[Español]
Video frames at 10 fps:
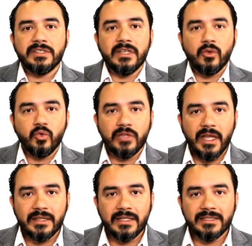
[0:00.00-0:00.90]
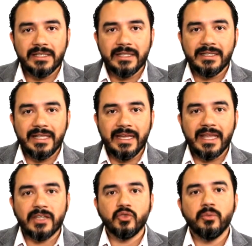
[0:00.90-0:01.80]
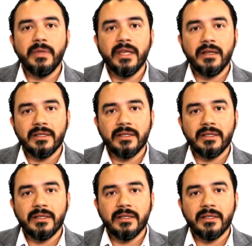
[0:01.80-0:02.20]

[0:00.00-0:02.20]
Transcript: circundantes tienen que asumir,